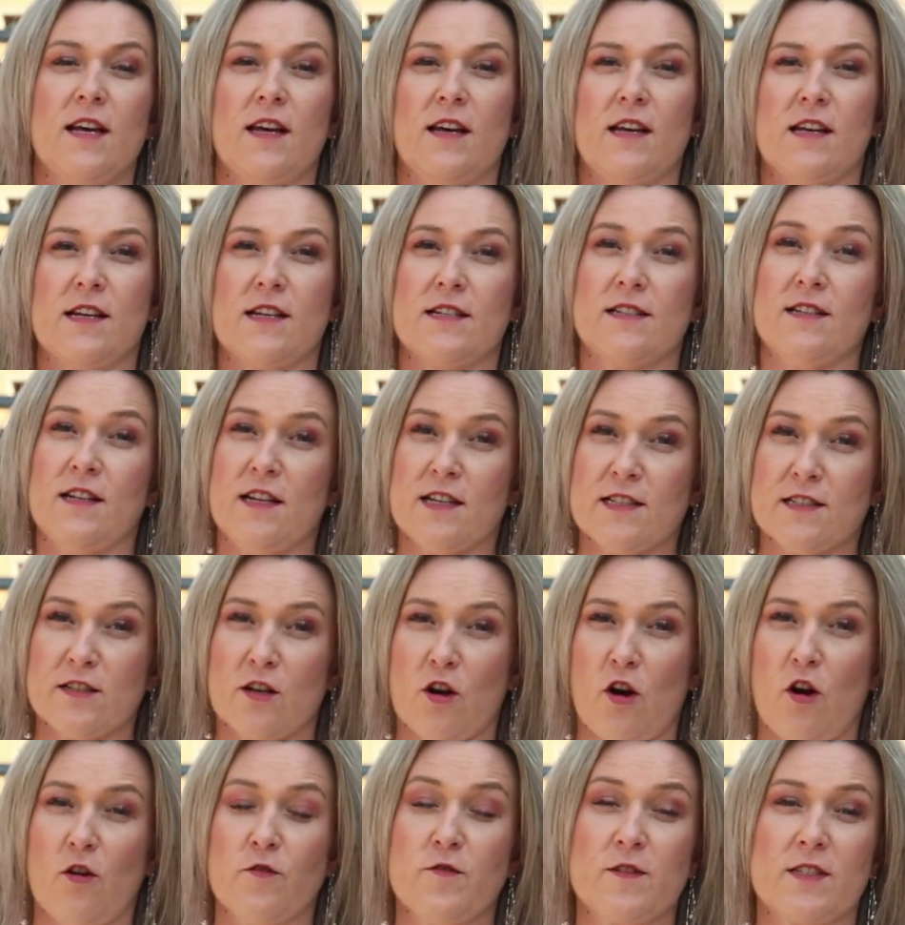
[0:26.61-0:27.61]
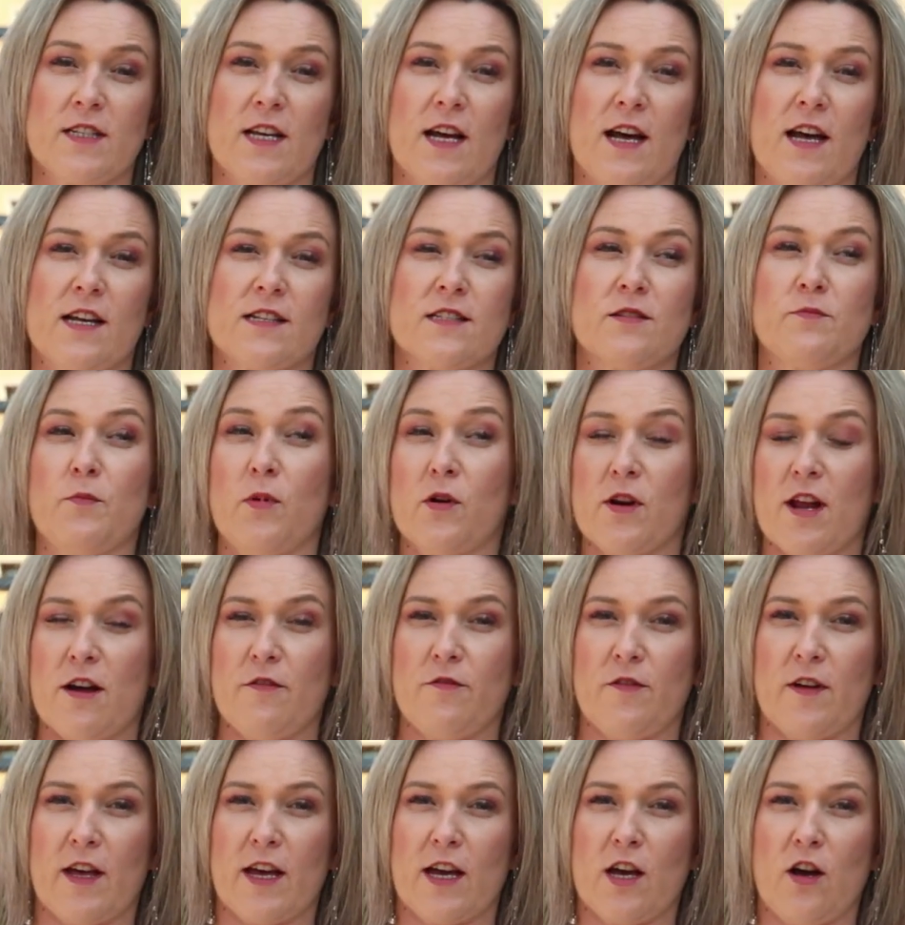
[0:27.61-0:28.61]
e, z Laskowca, z
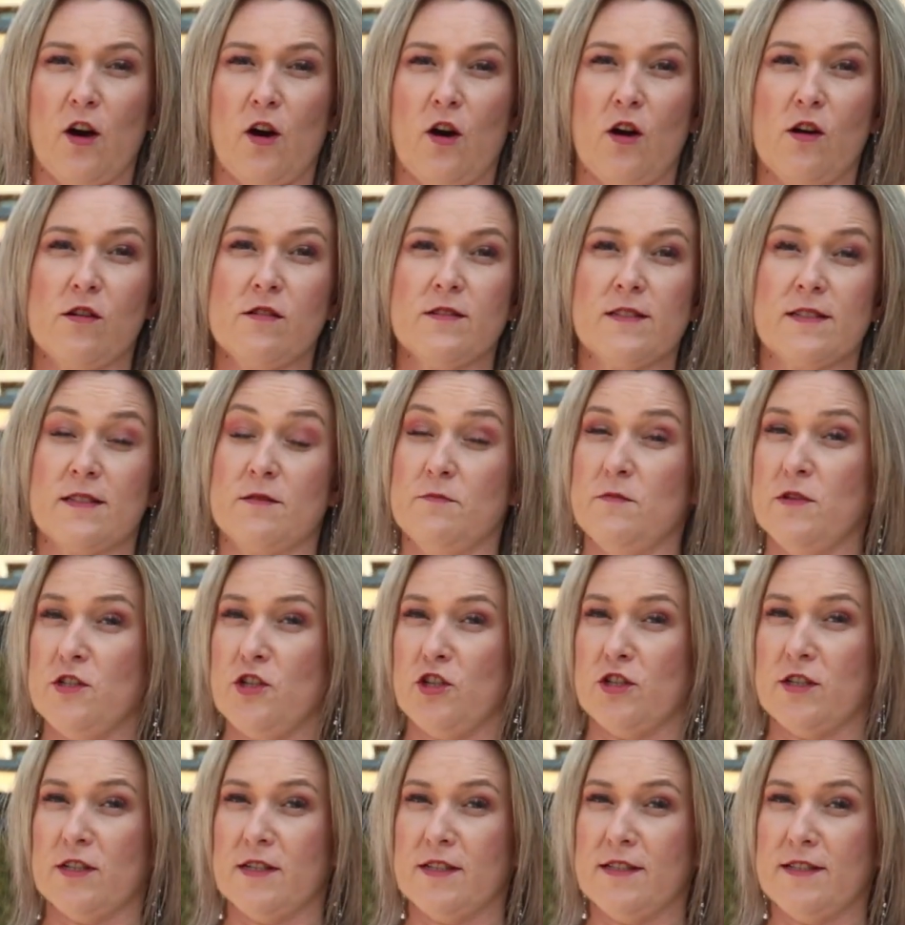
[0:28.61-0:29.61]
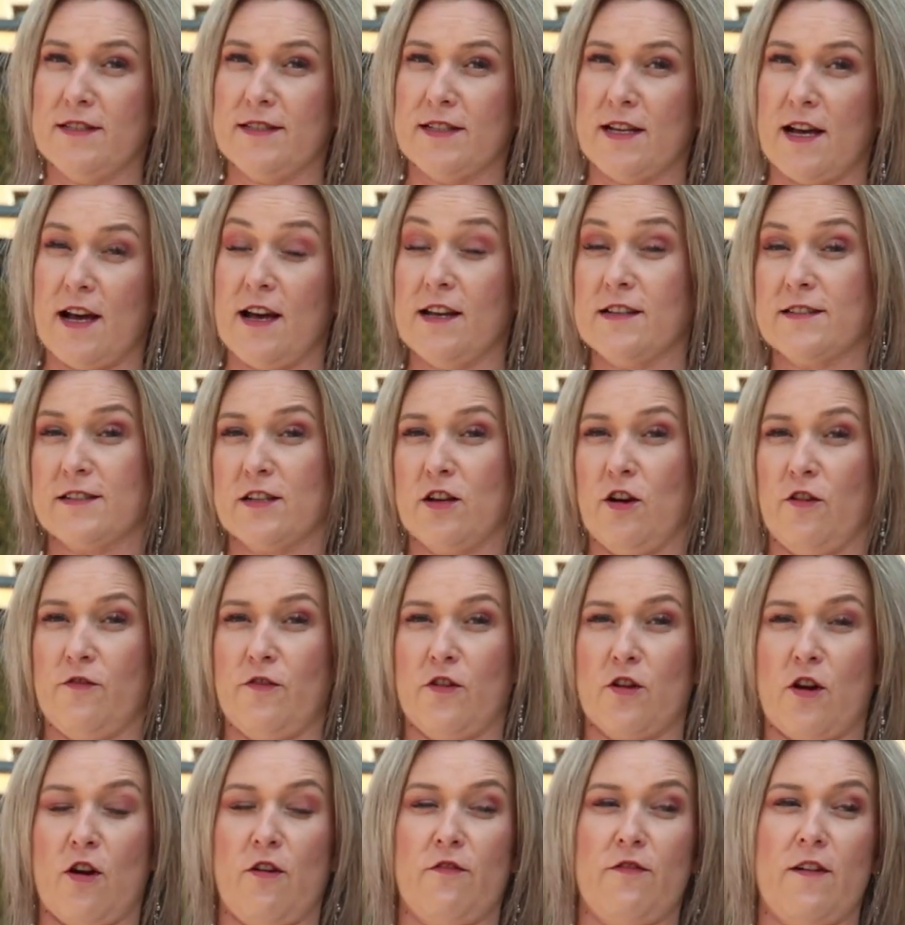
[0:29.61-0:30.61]
Borawego, z Myszyńca, z
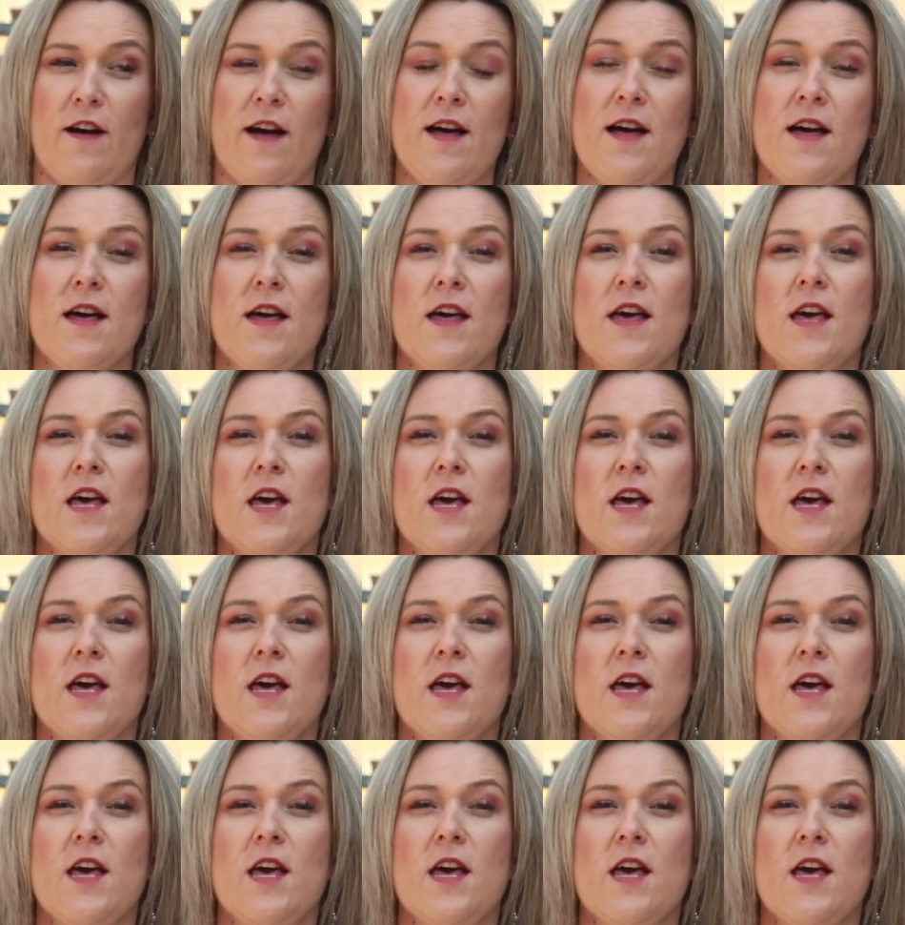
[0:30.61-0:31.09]
Goworowa.